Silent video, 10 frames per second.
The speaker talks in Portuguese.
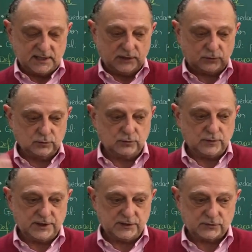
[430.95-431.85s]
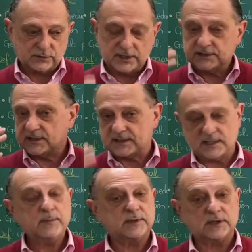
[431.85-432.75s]
E tudo isso a gente está
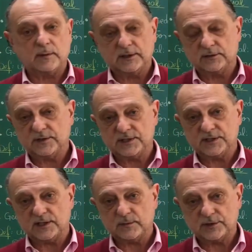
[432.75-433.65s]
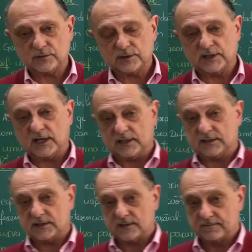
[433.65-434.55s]
sempre trabalhando em sistemas de
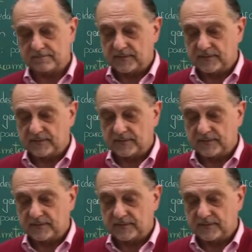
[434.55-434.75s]
coordenadas.